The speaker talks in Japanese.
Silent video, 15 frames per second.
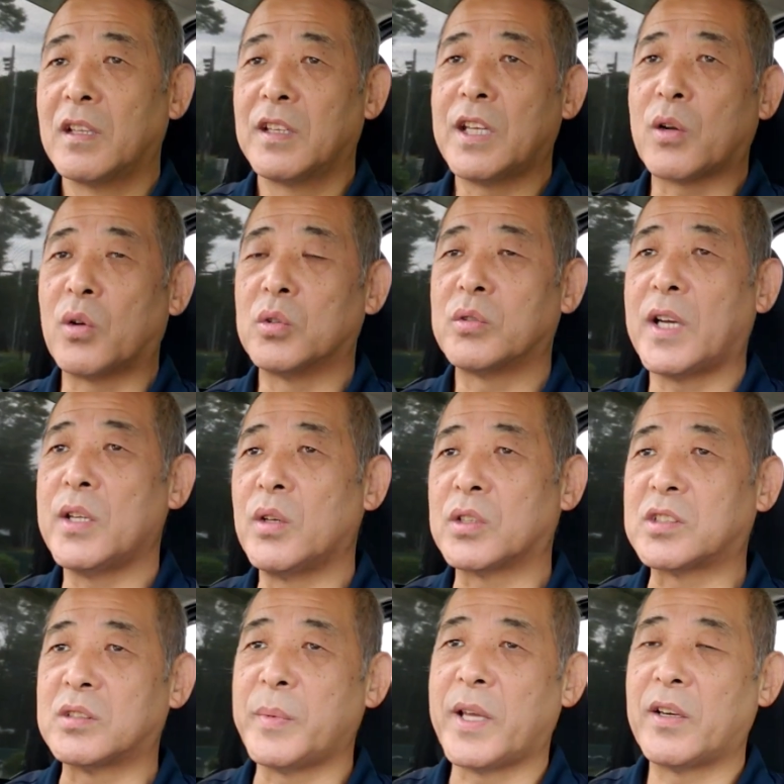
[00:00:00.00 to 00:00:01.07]
で、今度は
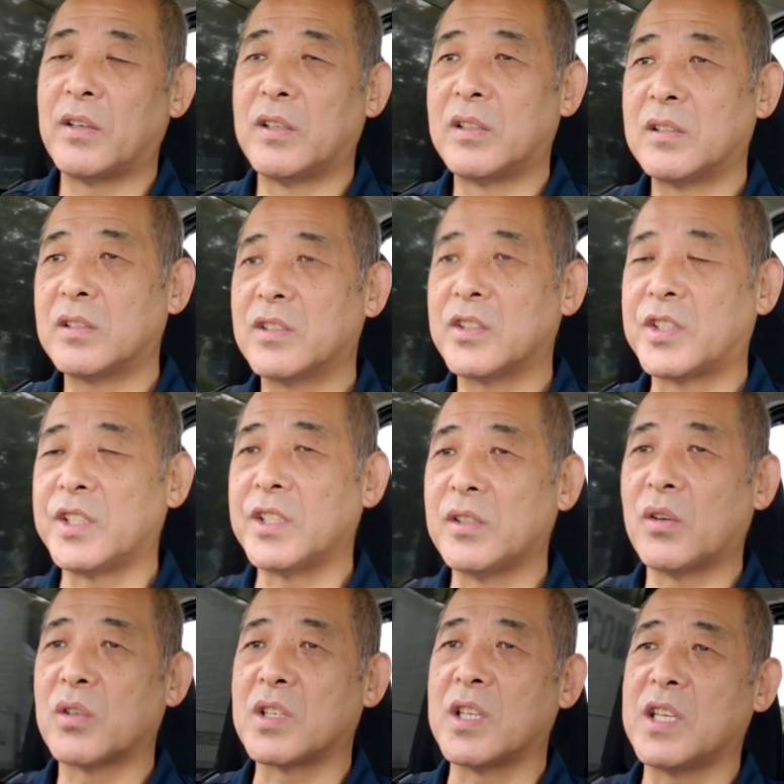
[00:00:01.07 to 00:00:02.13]
よっつめの信
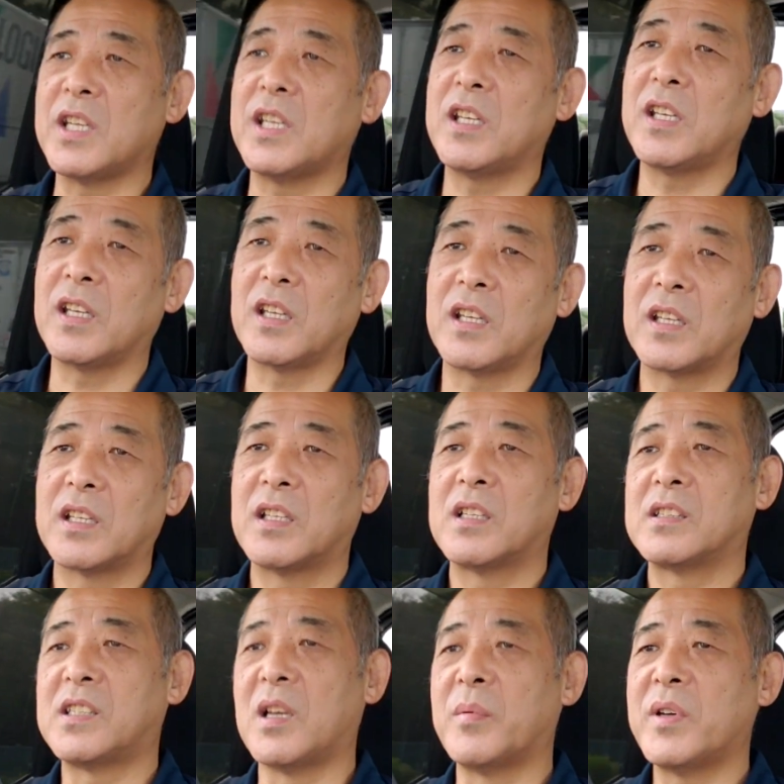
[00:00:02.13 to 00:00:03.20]
号機に
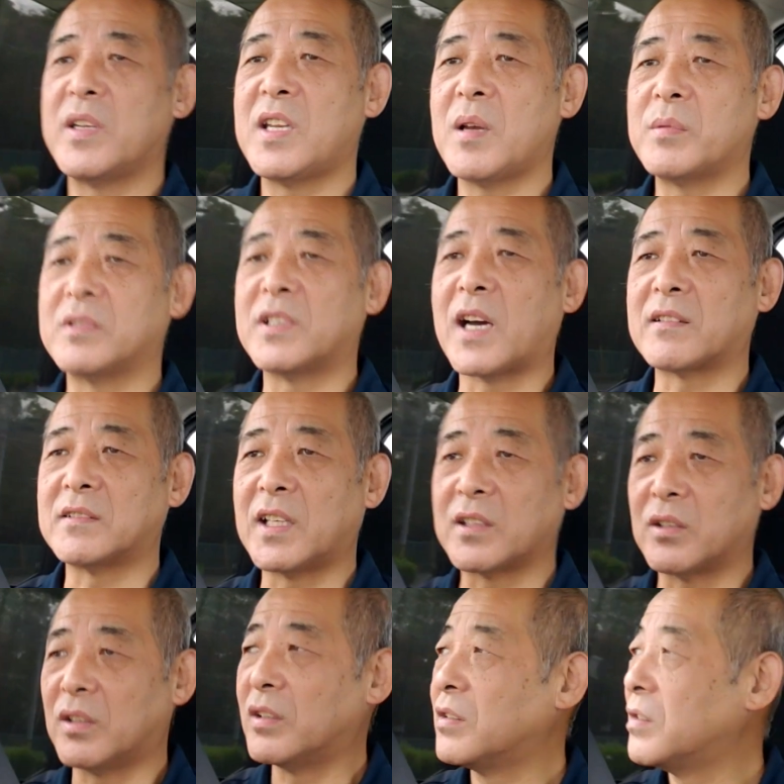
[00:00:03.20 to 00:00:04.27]
セブンイレブンがあるな
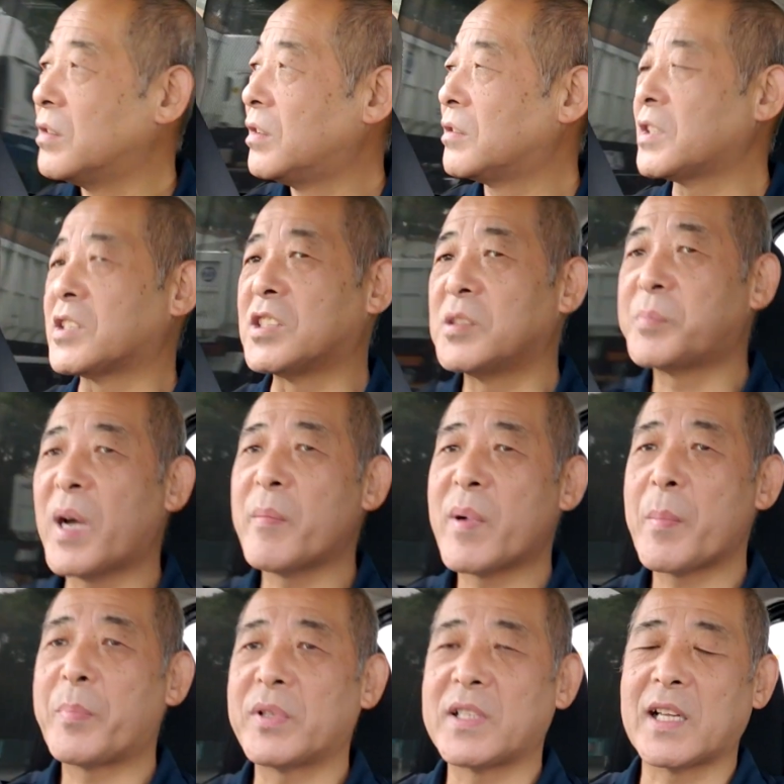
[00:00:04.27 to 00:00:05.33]
と。
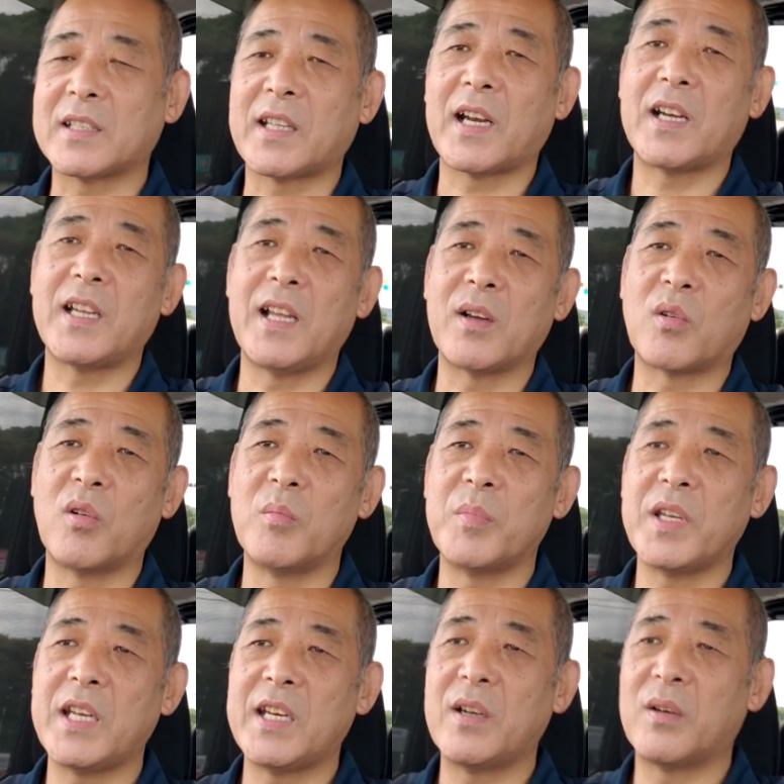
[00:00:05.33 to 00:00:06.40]
スーパーマップルだったらね、
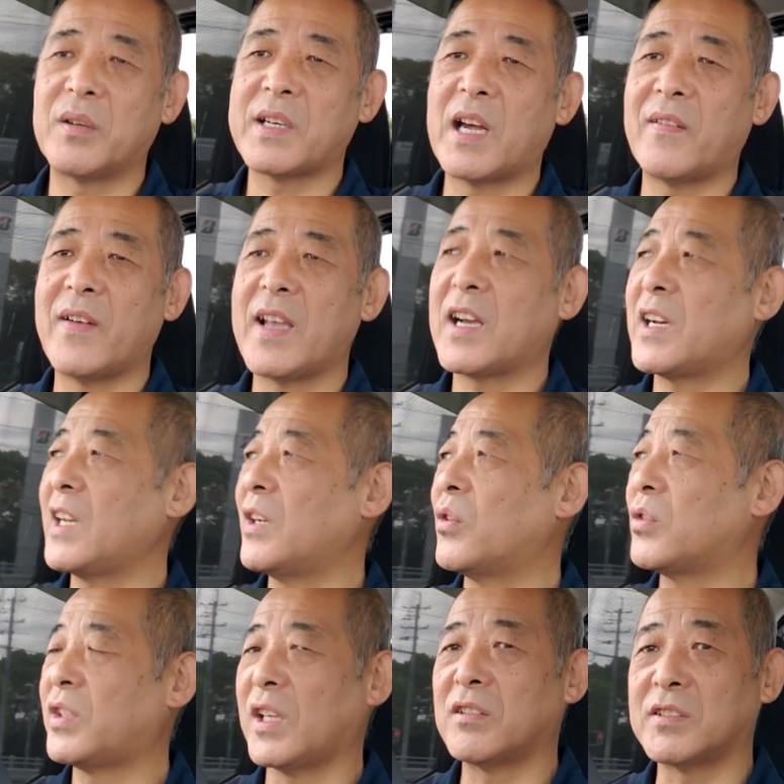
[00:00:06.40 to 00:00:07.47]
コンビニの名前がね、
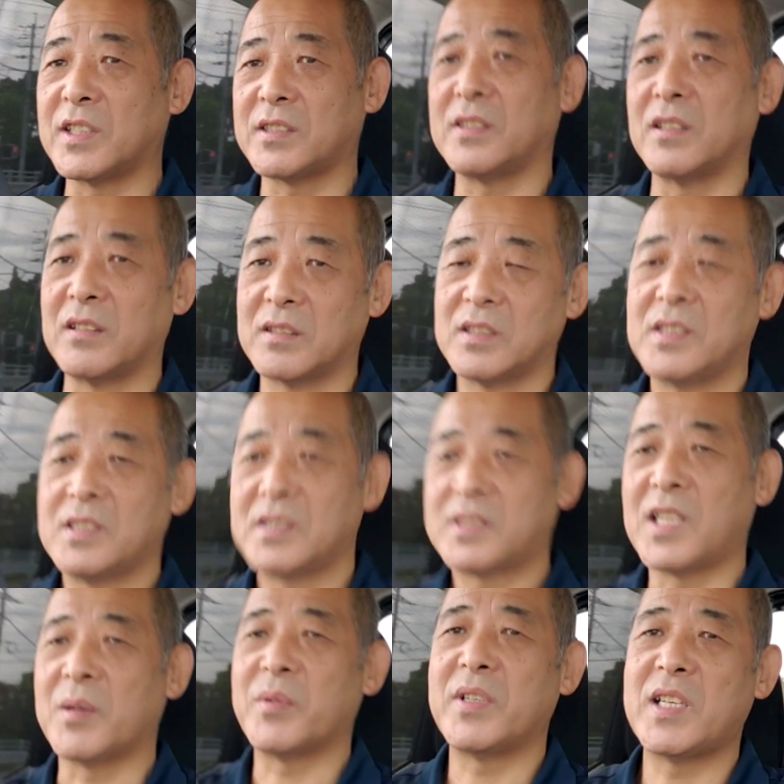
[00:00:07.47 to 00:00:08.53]
載ってるんですよ。
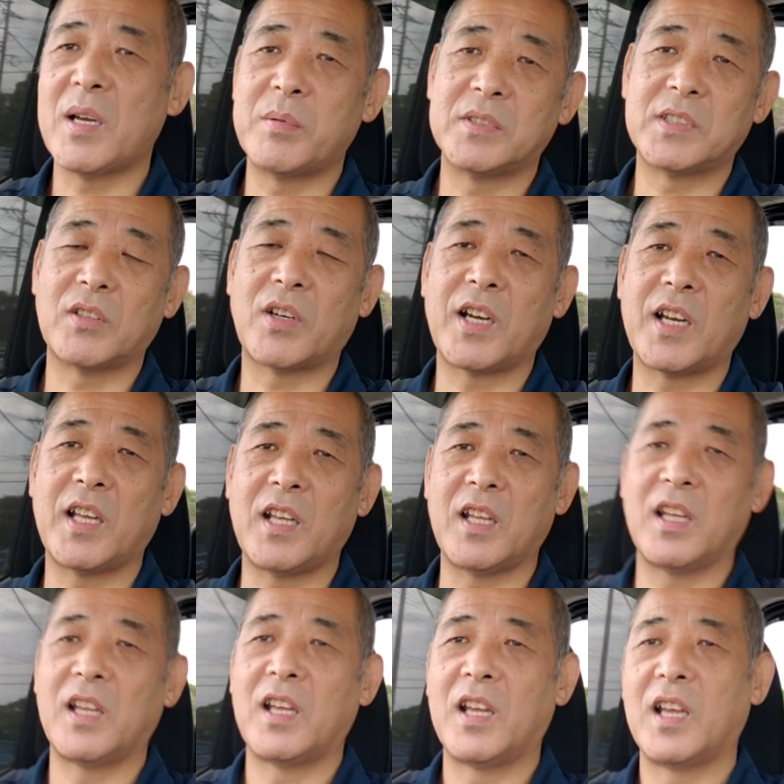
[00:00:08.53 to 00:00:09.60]
セブンイレブンとか
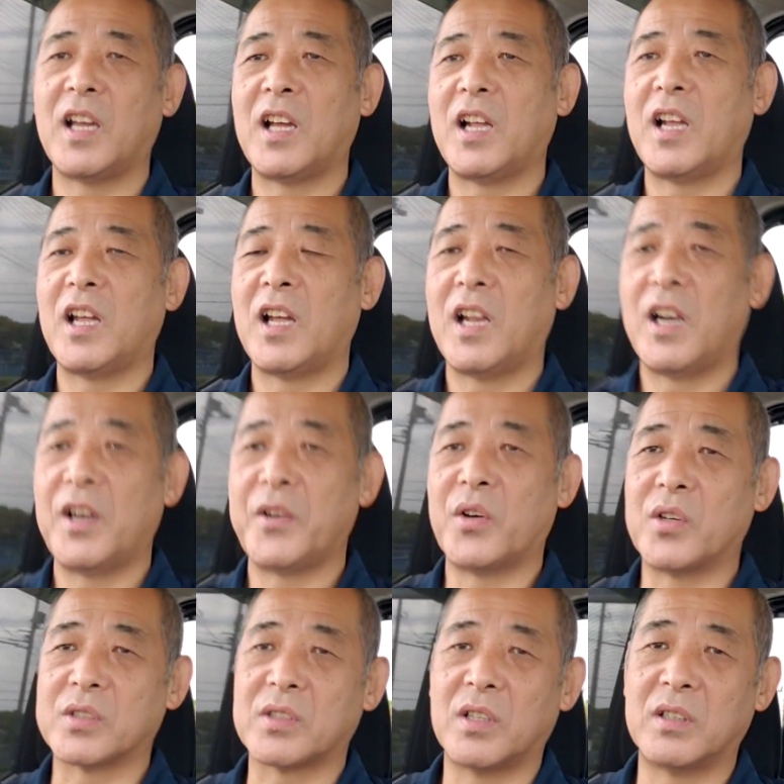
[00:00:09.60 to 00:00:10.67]
ね、
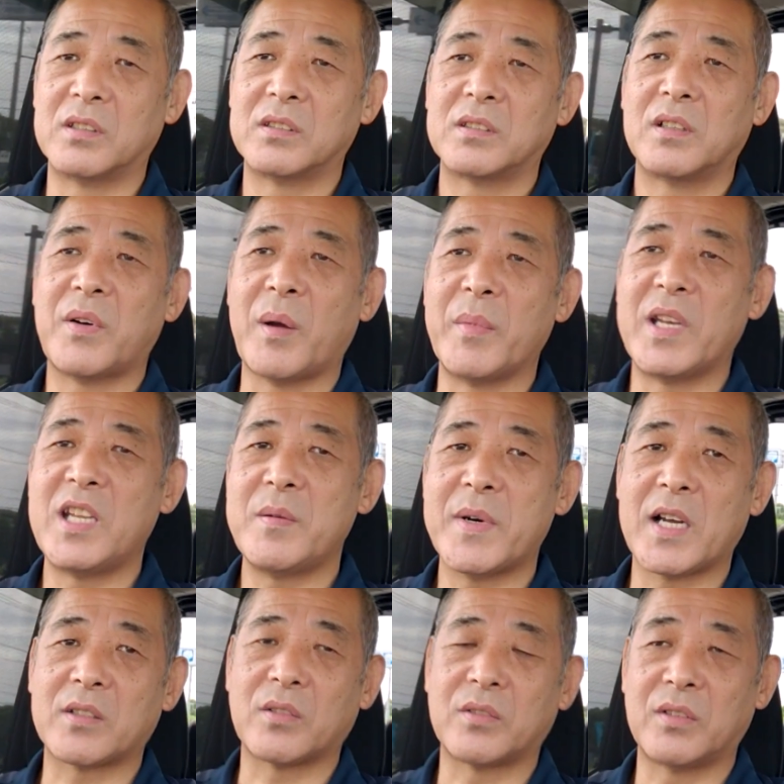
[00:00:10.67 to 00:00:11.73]
ローソン、
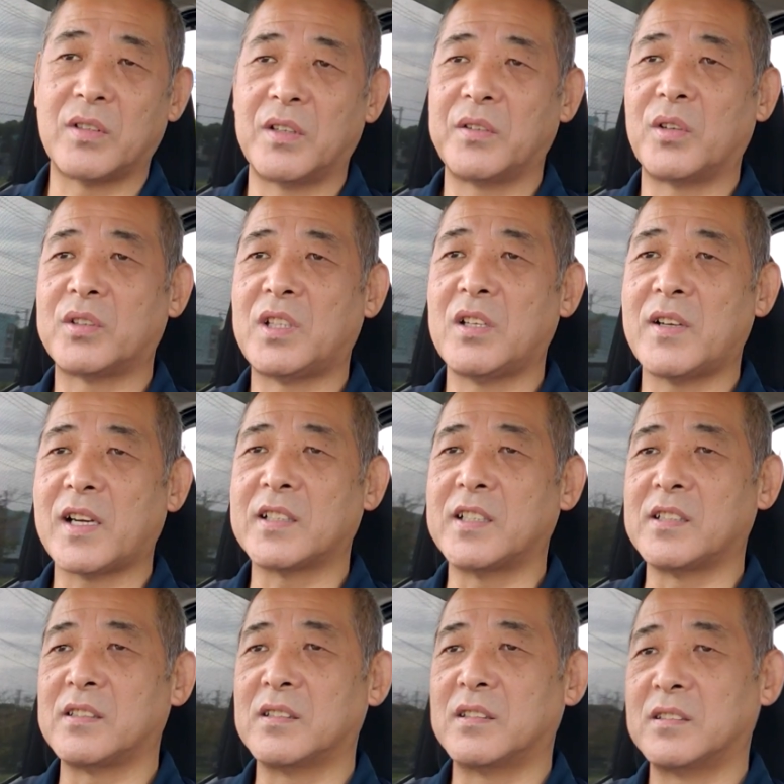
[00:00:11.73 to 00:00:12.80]
ファミリーマートと載ってるわけ
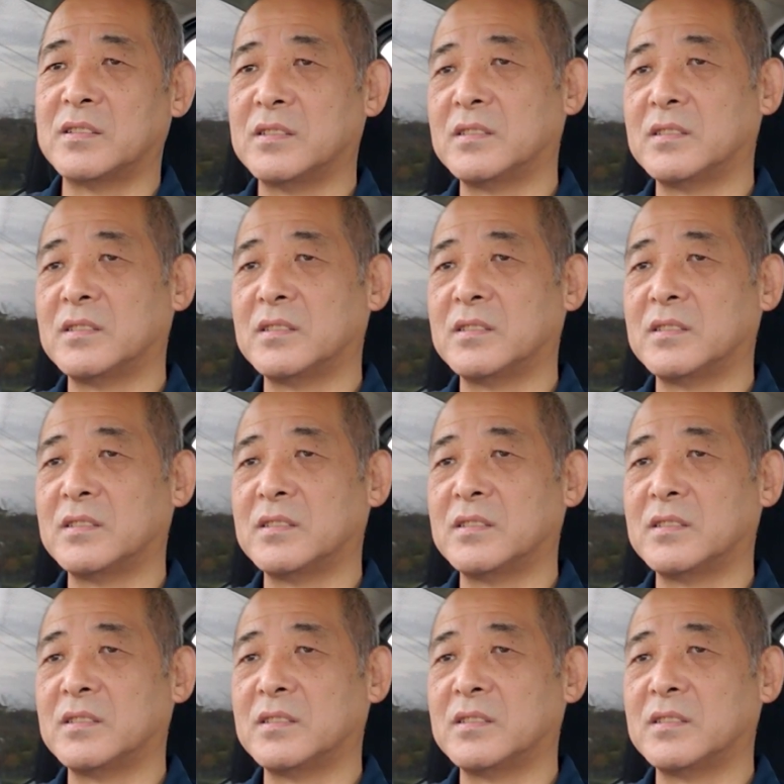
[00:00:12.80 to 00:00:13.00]
ですよ。